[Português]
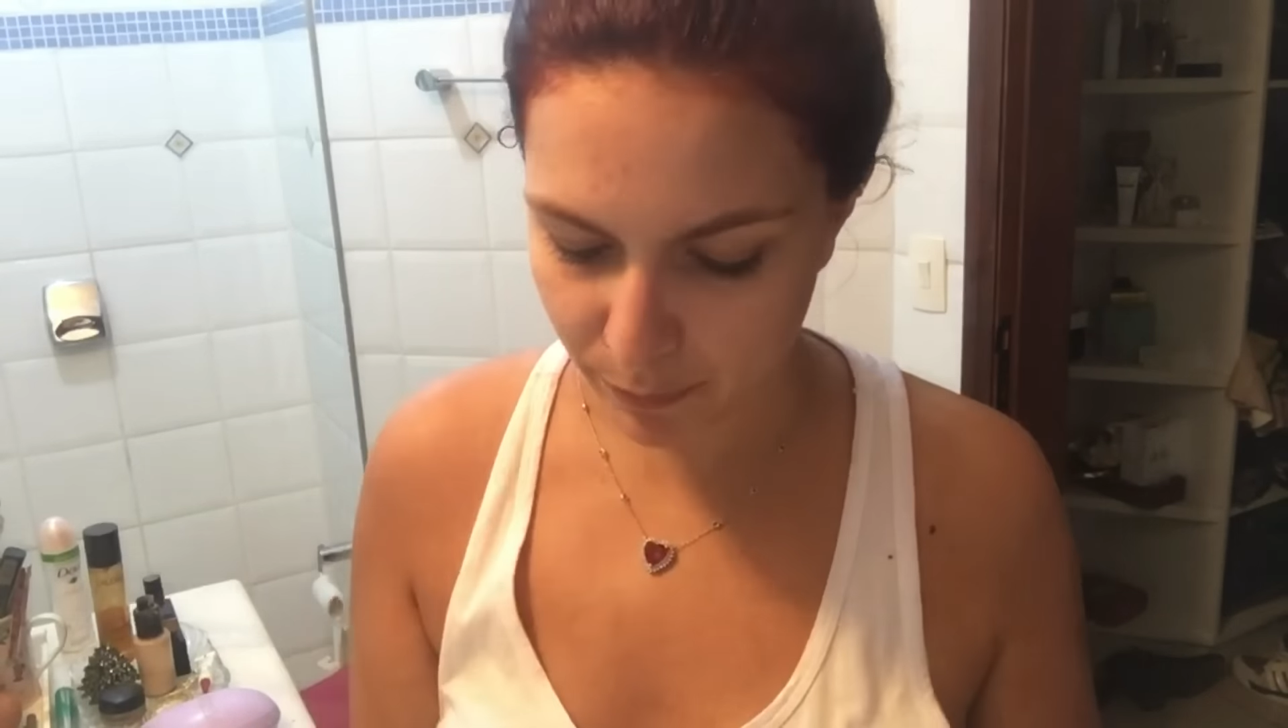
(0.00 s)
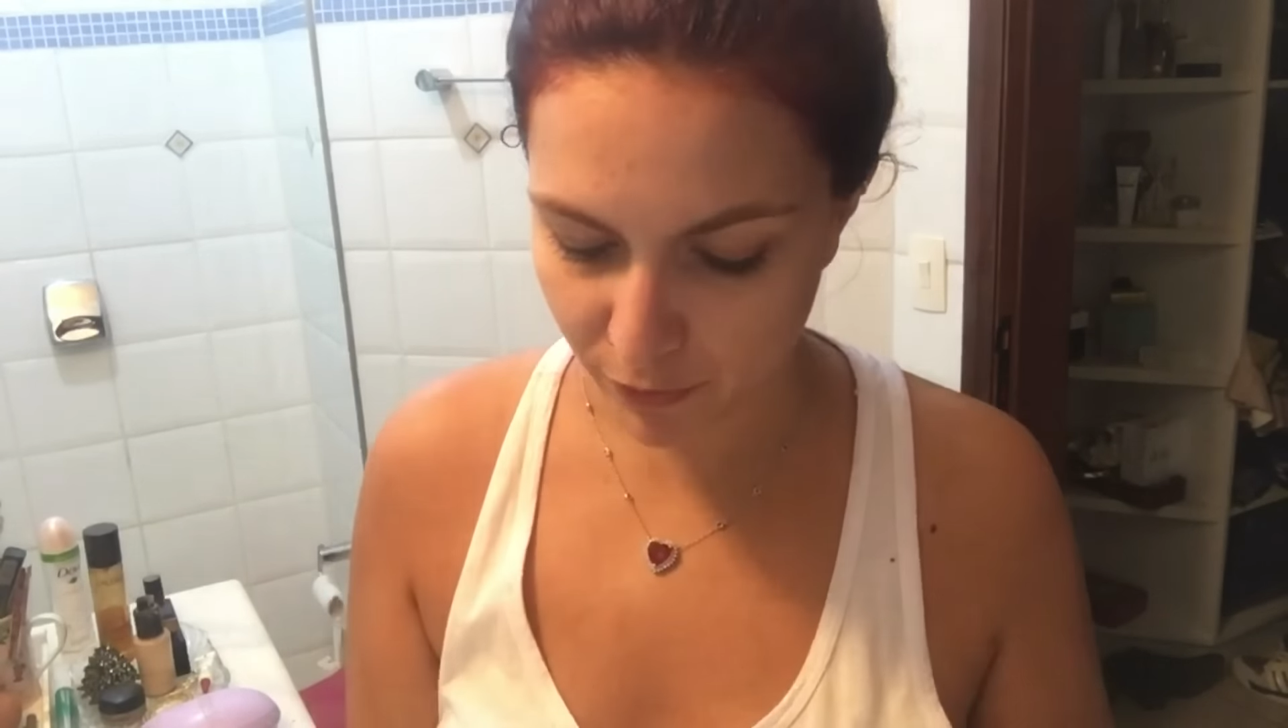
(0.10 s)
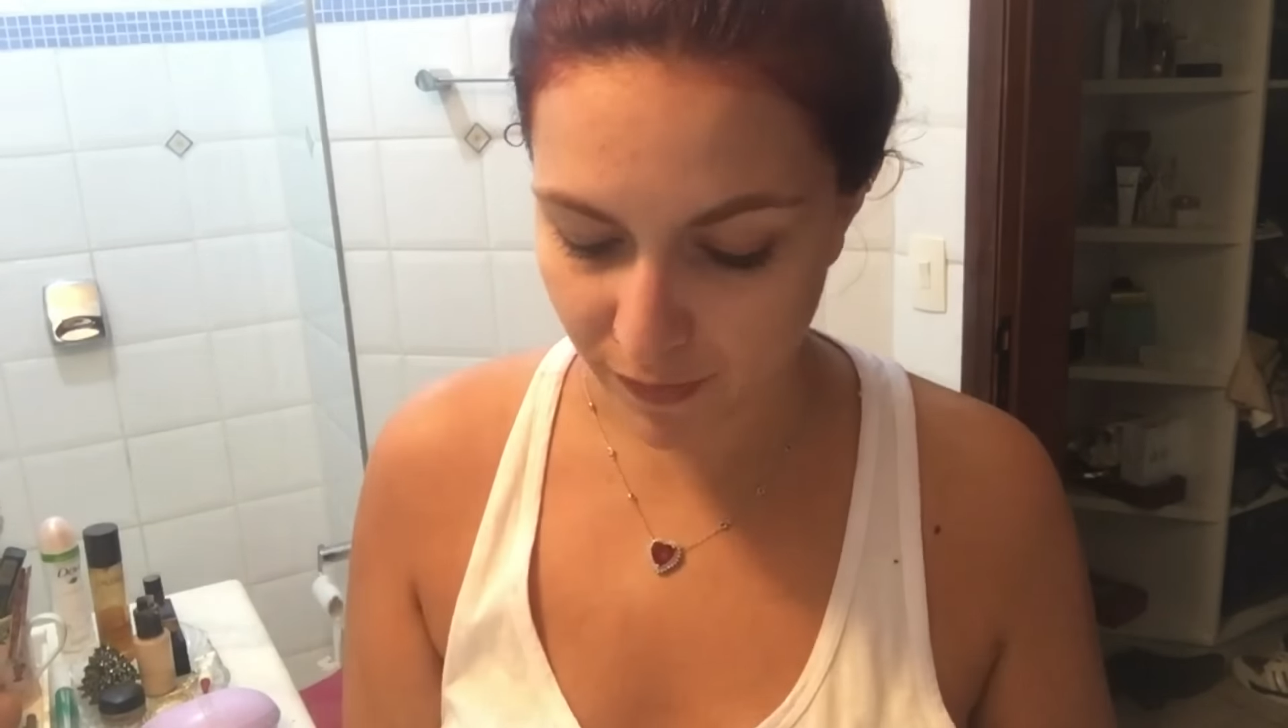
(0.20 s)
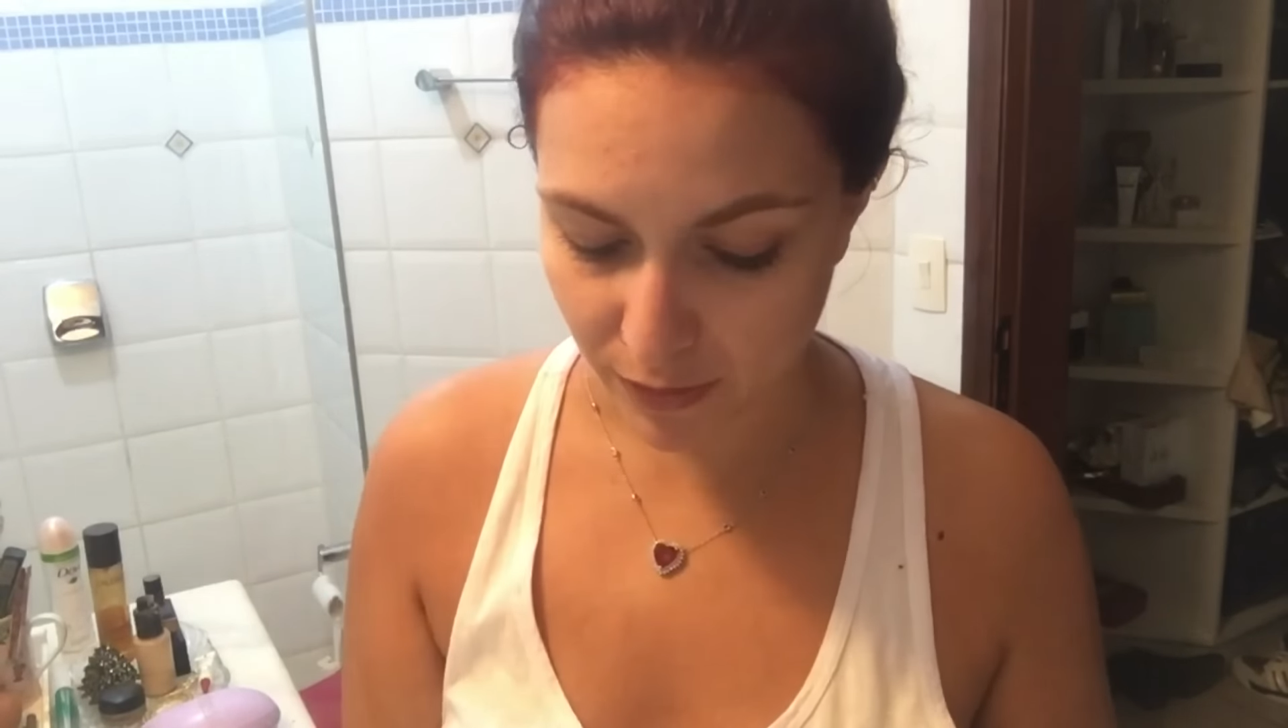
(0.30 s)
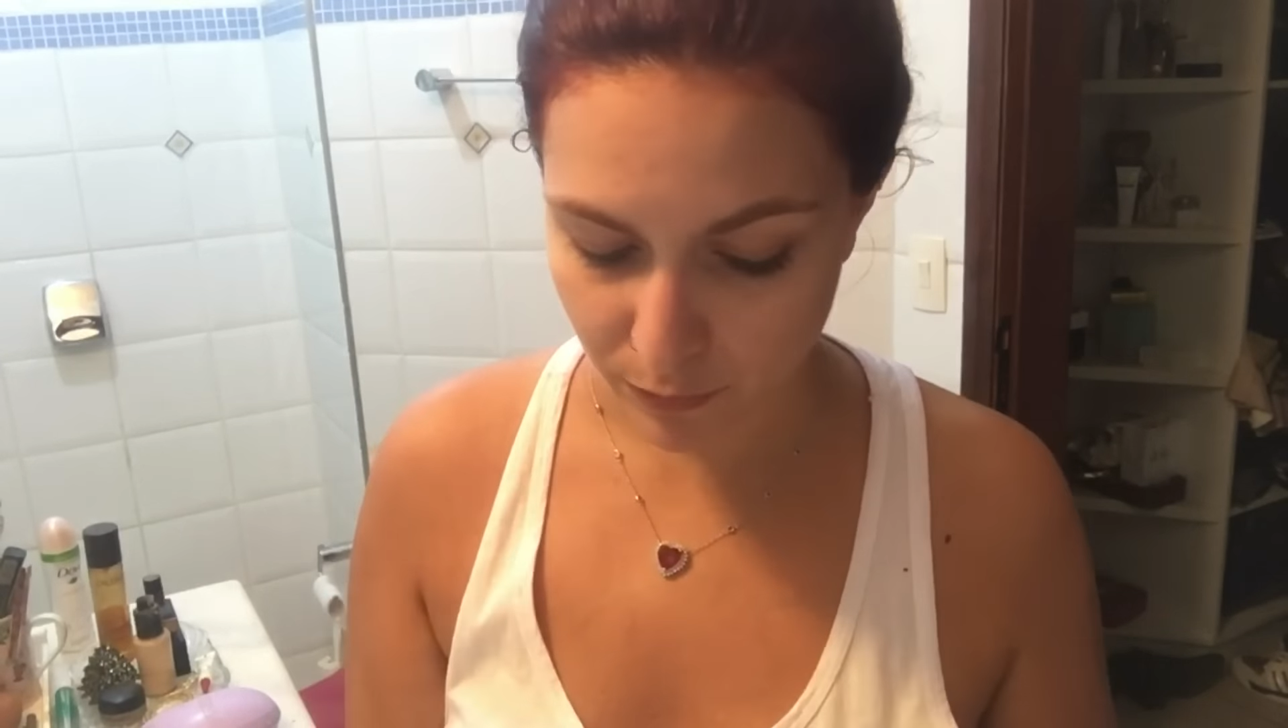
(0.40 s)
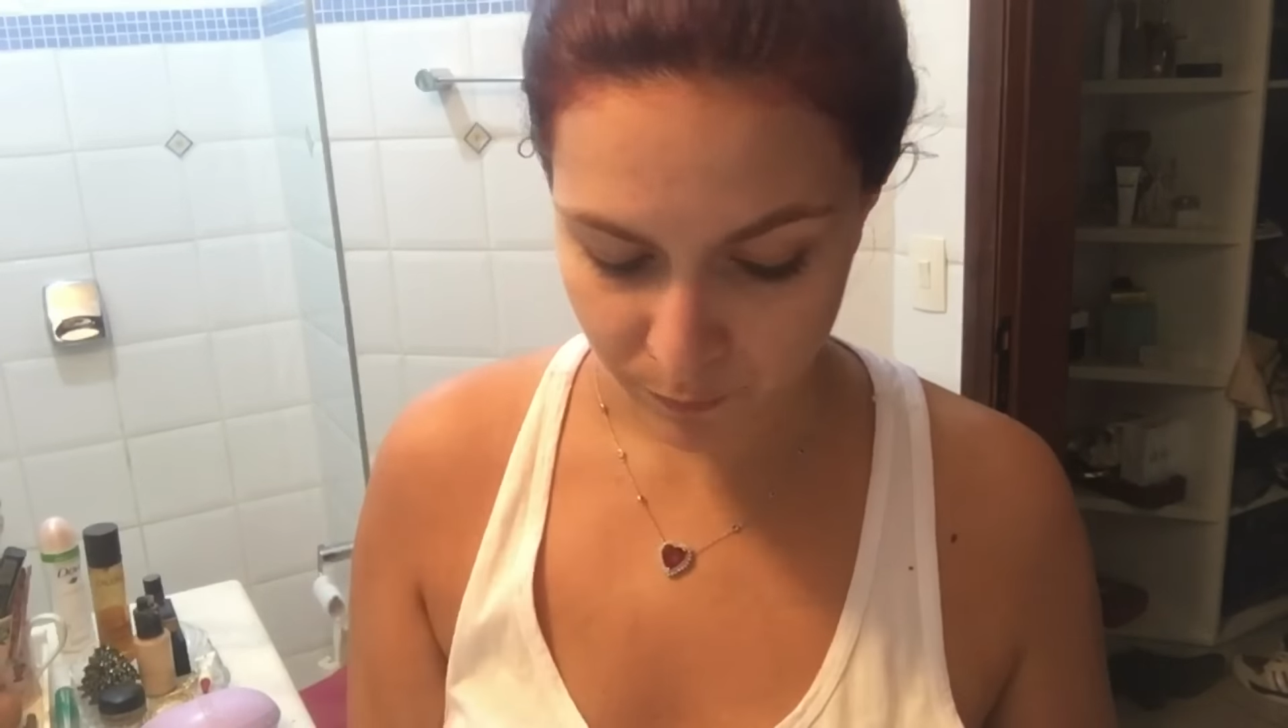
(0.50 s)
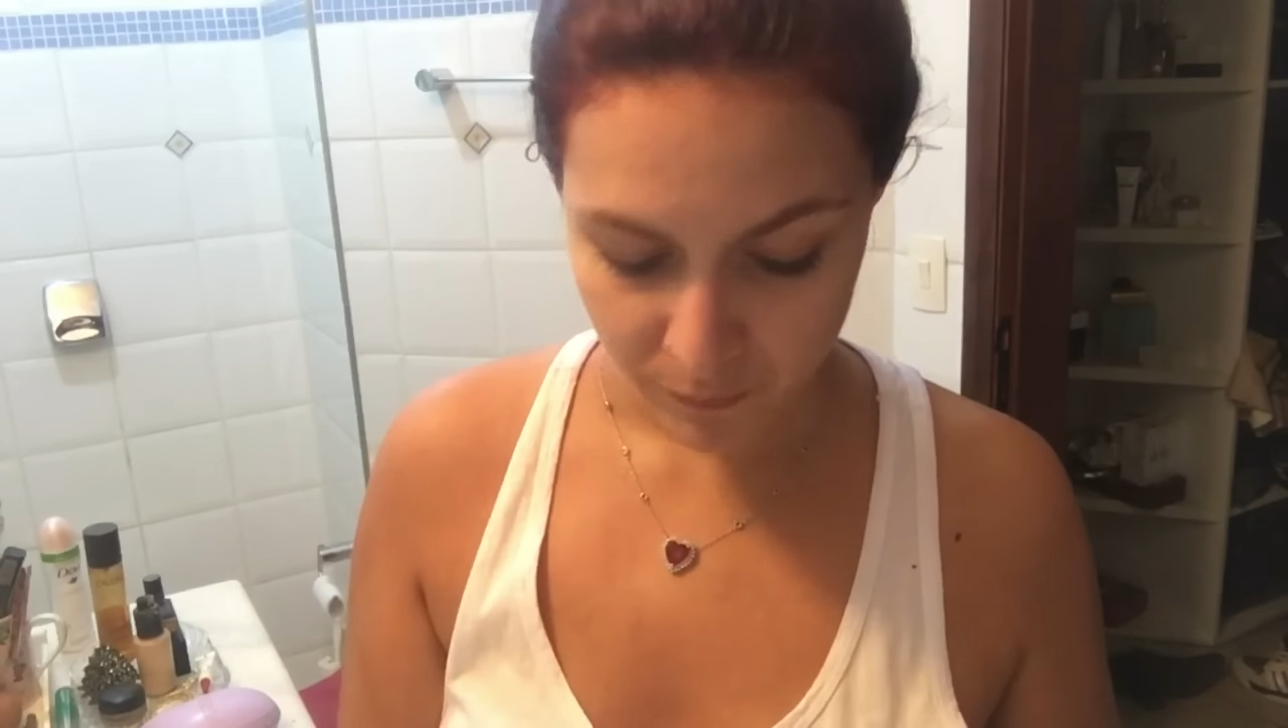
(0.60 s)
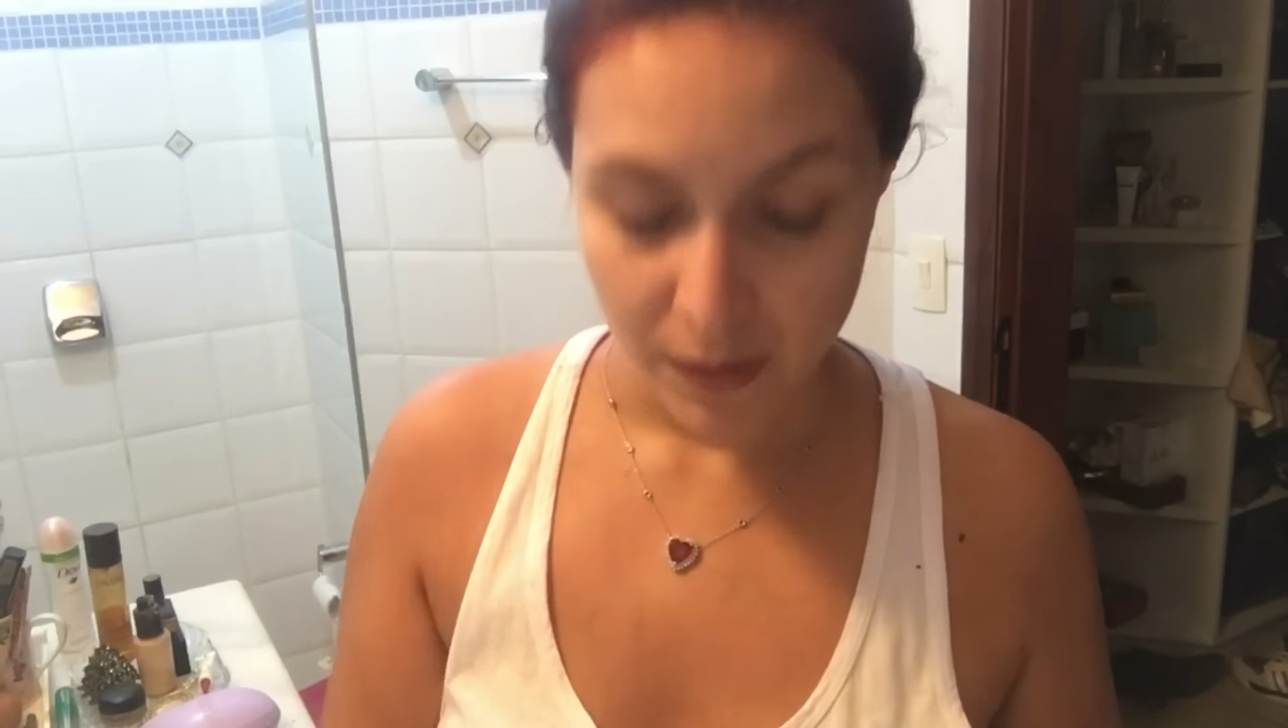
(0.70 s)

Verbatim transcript: aprovada.